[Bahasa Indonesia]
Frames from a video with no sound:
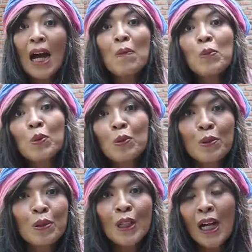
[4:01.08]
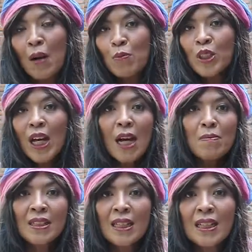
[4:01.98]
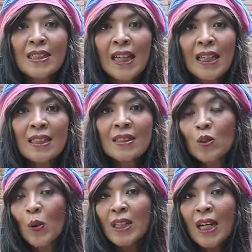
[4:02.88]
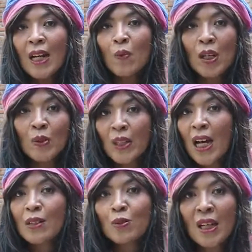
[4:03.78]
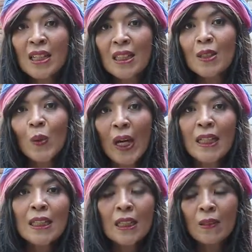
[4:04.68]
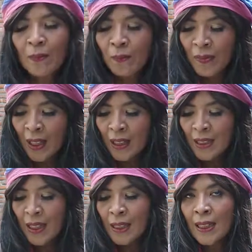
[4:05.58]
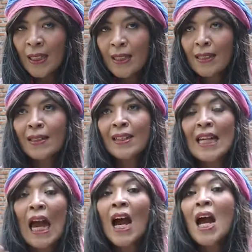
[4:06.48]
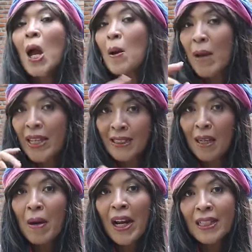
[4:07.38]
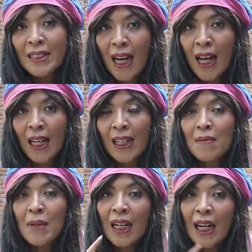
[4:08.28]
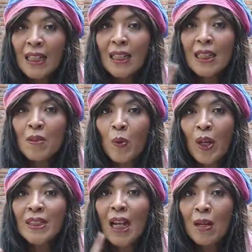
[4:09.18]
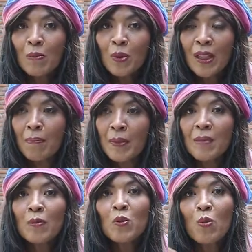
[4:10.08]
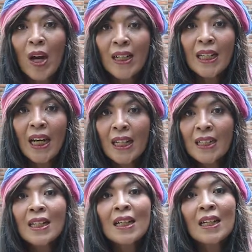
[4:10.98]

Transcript: ke kamu. Kamunya nggak bisa nyelesain sesuai dengan waktu yang sudah ditentukan. Jadi ya banyak sabar aja karena balik lagi ini bukan salahmu tapi berhubungan dengan